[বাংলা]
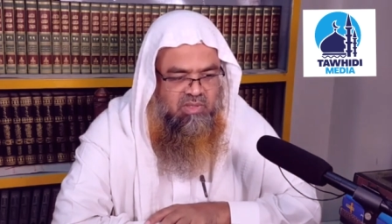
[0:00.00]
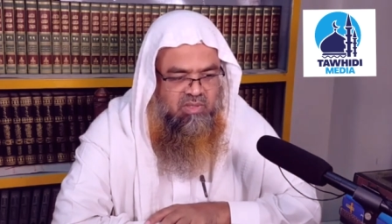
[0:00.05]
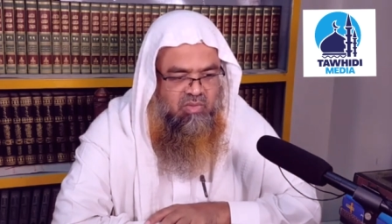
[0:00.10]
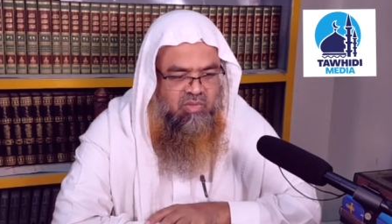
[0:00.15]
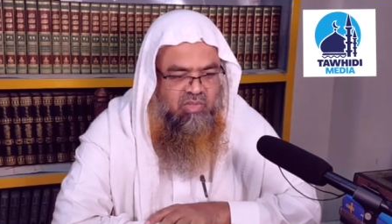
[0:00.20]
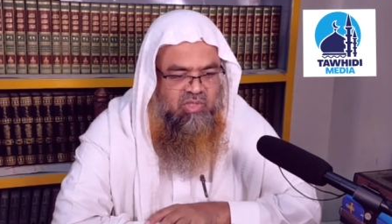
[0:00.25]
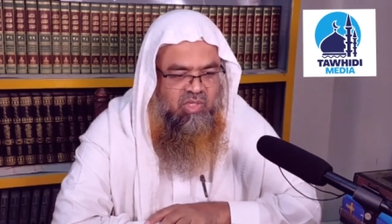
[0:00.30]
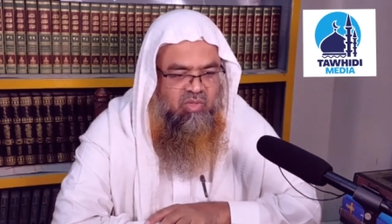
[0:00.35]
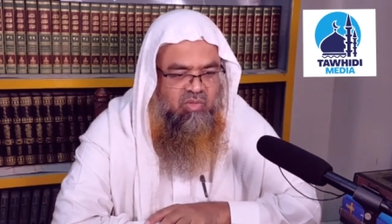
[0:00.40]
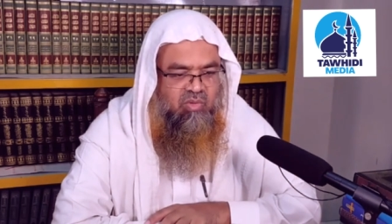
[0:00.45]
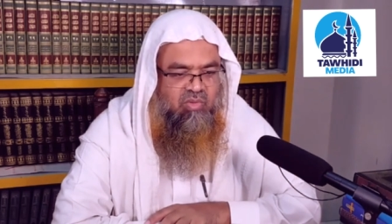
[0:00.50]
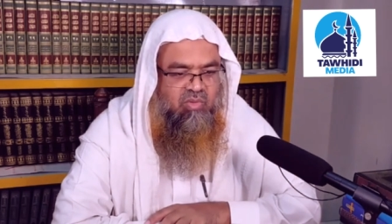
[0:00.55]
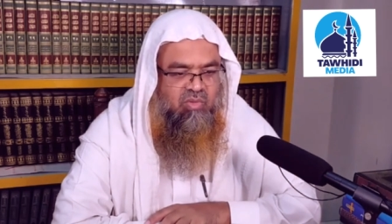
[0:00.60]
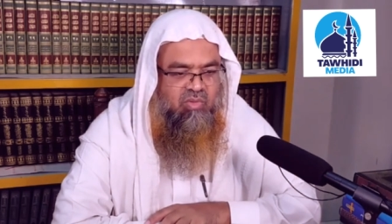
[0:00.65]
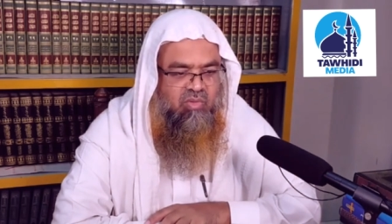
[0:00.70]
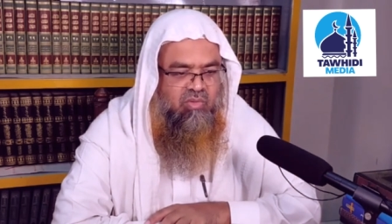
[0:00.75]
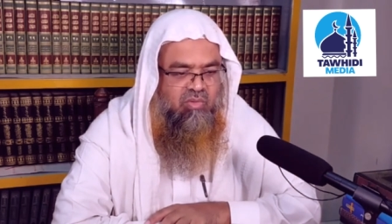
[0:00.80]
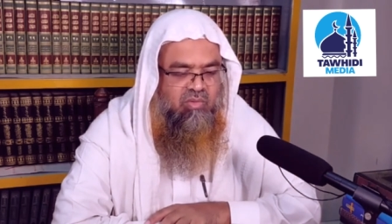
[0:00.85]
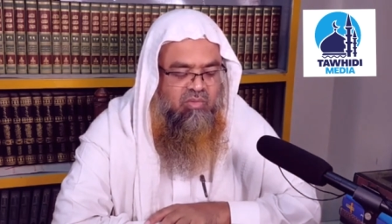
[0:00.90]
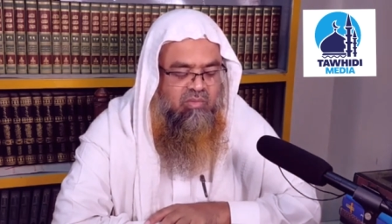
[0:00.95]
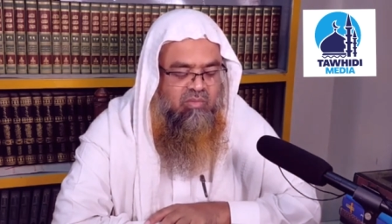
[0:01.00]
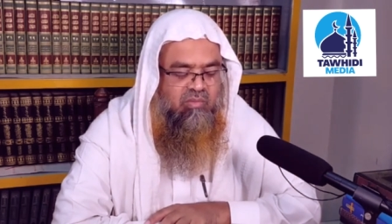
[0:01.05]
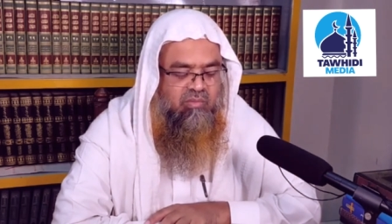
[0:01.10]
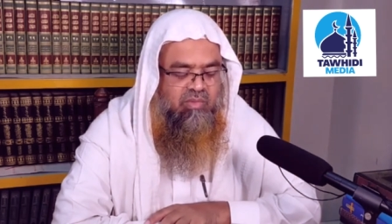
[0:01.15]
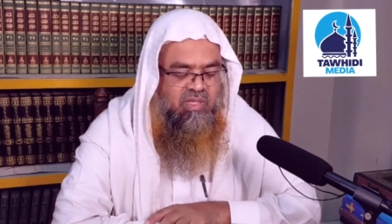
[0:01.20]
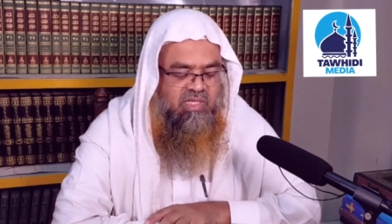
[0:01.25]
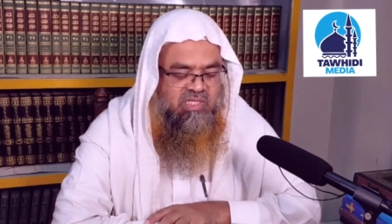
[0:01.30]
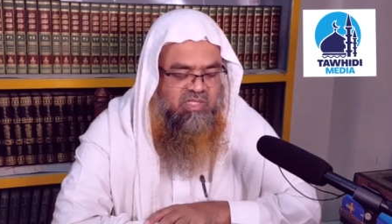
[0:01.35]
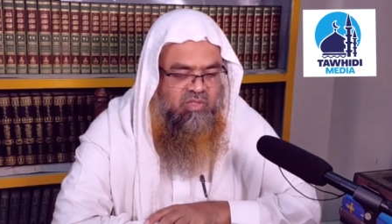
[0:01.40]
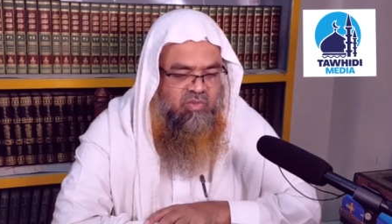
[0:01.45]
কোথাও কোনো
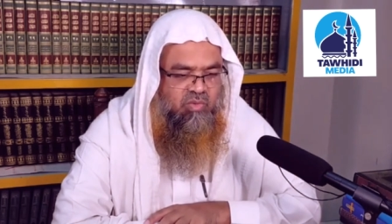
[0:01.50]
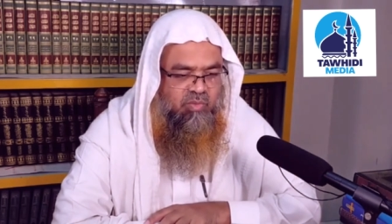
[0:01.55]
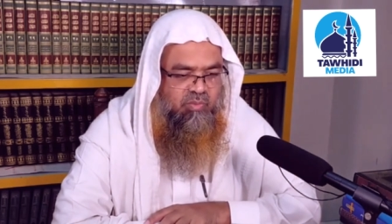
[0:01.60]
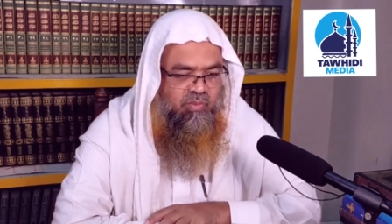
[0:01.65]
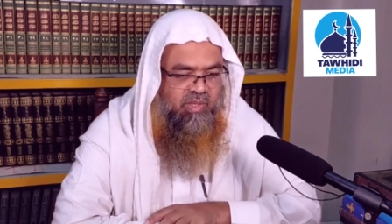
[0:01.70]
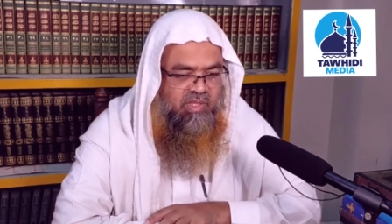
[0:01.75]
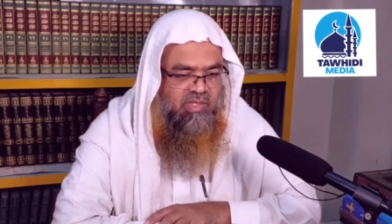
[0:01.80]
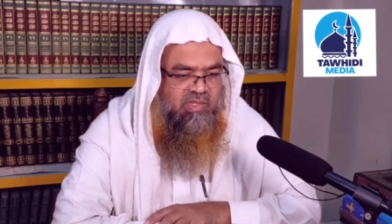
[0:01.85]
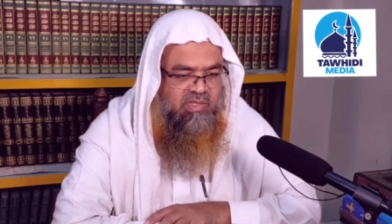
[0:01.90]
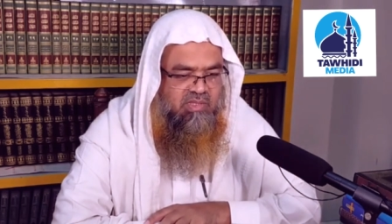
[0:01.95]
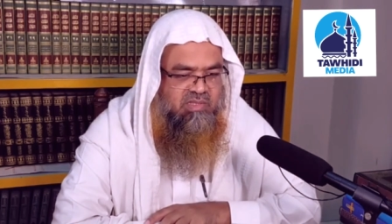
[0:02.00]
মেসে উঠবেন